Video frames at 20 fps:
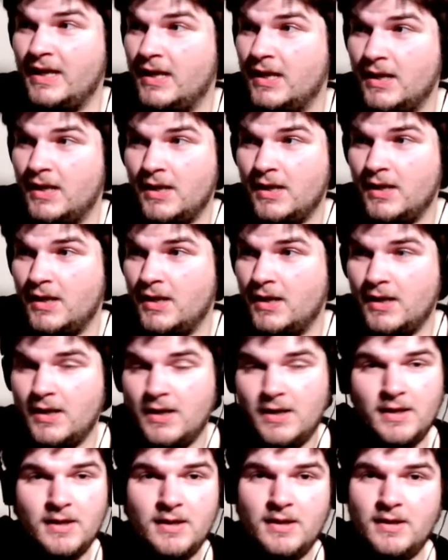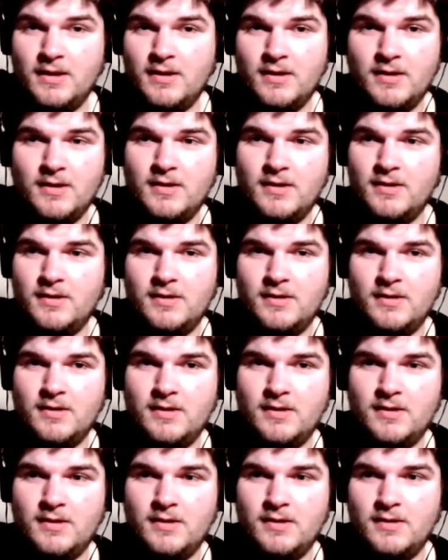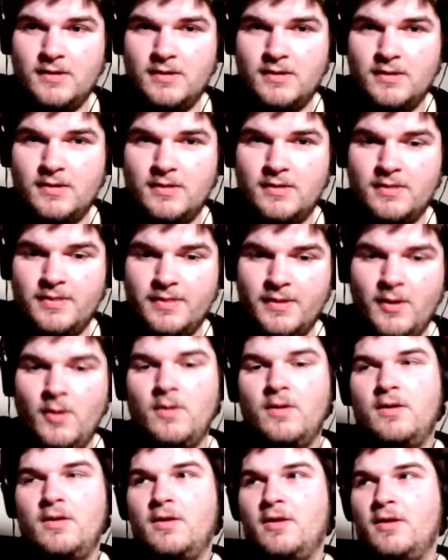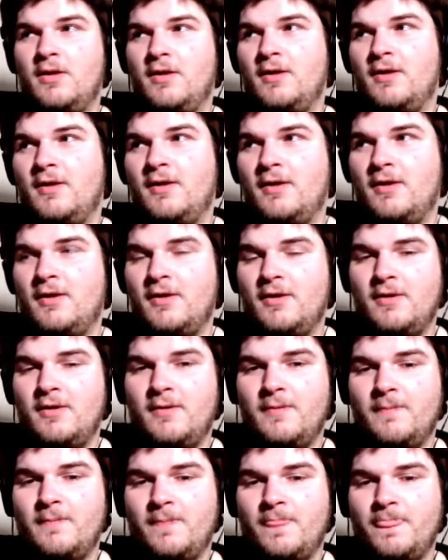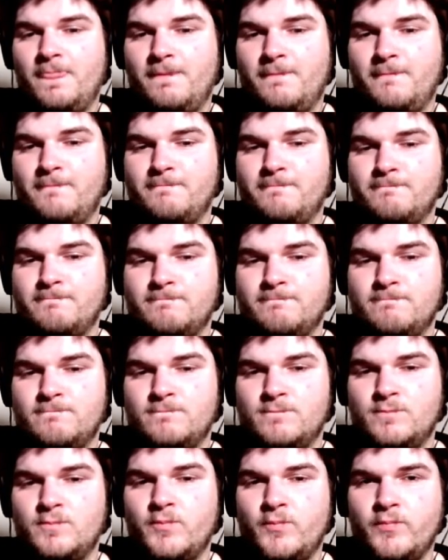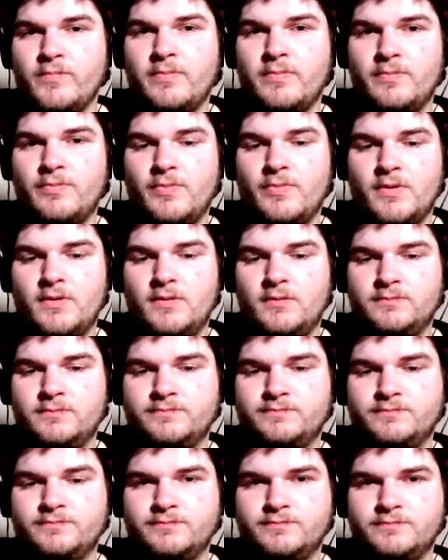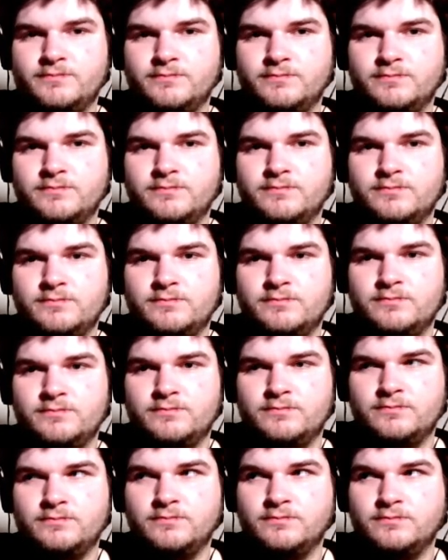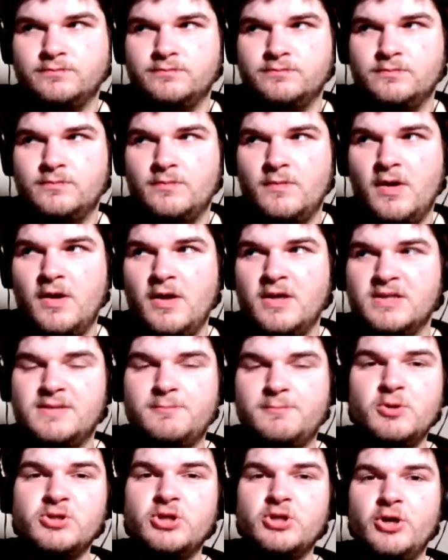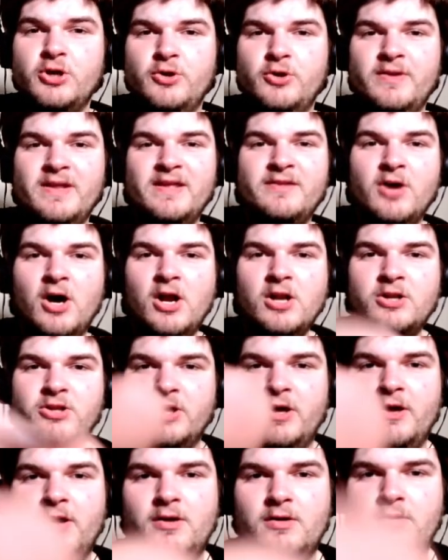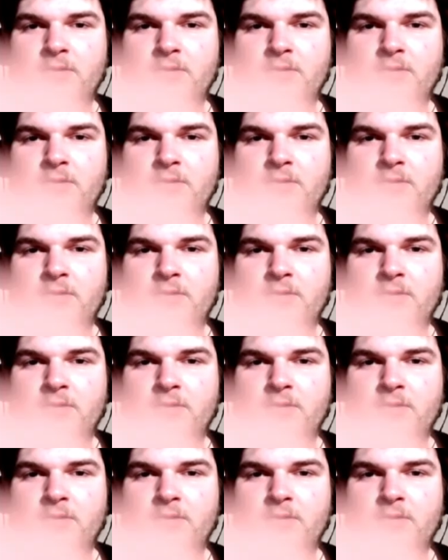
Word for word: Jamais été abordé. Non. Parce que c'est pas ça l'essentiel. Tu sais, c'est on se tient loin de là, puis. C'est plus une, idole que.